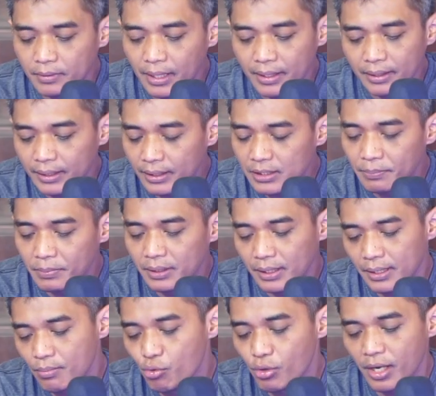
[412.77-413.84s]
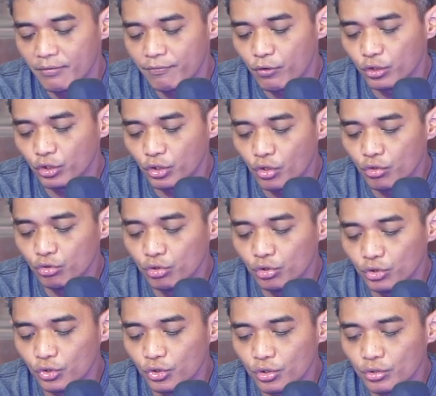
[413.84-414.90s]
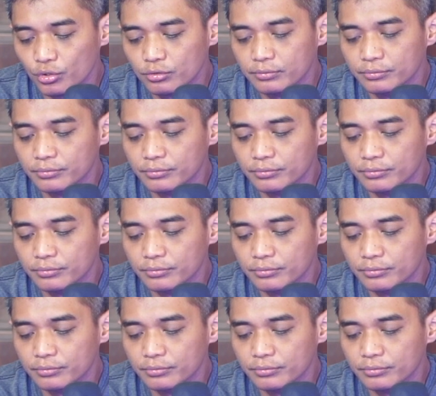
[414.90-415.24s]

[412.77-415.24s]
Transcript: Dan ini sebenarnya bukan foto untuk